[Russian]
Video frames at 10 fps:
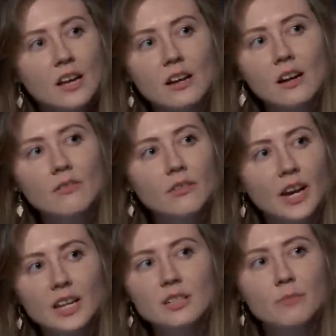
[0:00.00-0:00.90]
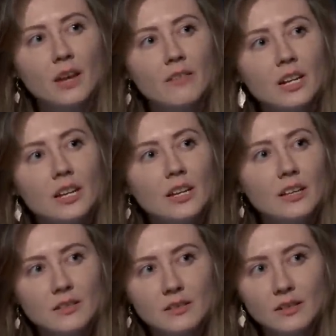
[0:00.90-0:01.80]
и, как вы говорите, перевели
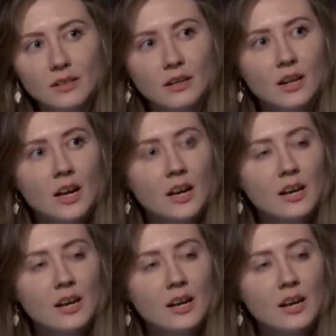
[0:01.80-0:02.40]
из э,